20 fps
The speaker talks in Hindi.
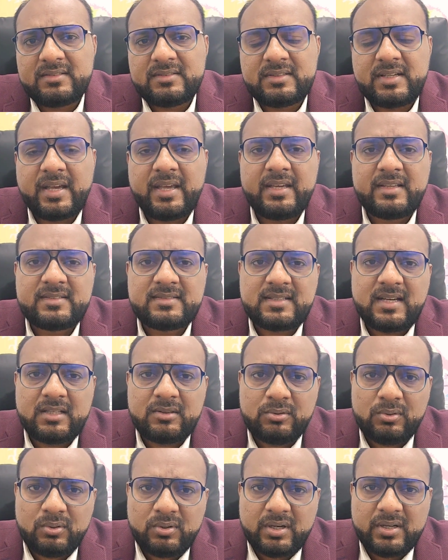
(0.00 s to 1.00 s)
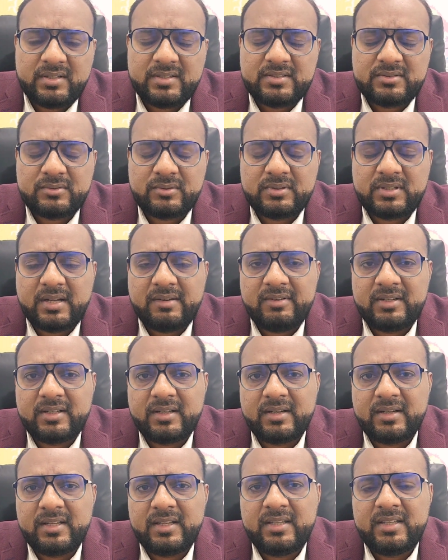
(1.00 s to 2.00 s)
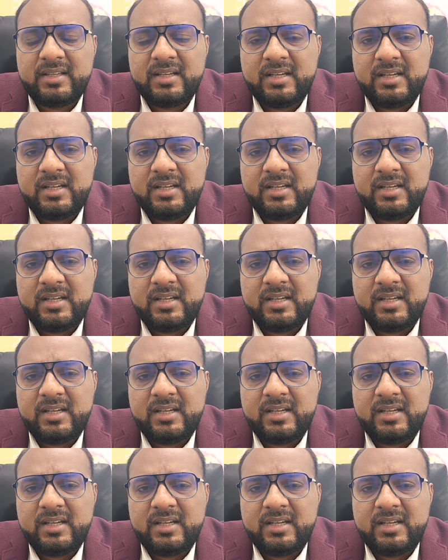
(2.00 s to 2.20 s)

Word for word: या एक साथ दो कंट्रीज़ को ट्रैवल कर लें